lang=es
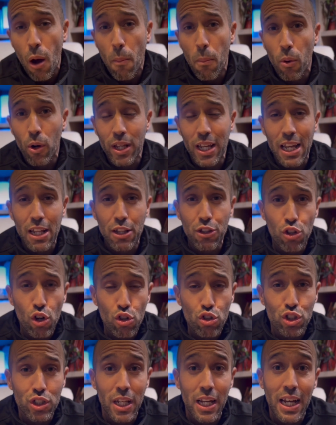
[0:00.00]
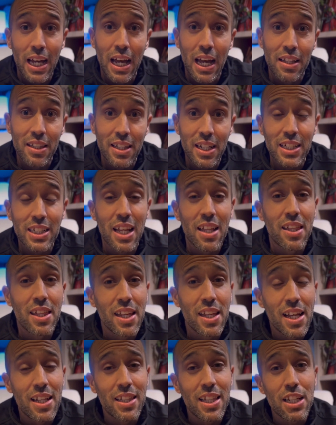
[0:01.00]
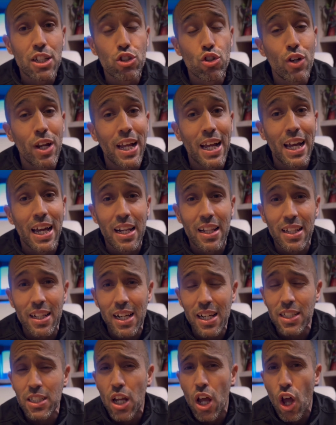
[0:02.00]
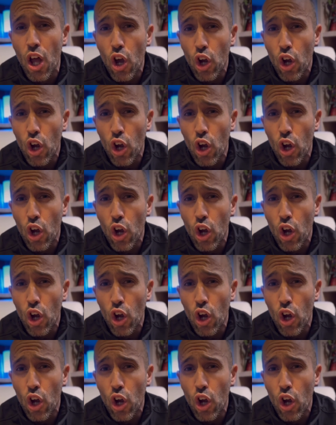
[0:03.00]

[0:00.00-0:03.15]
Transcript: porque dos de cada tres accidentes son en carreteras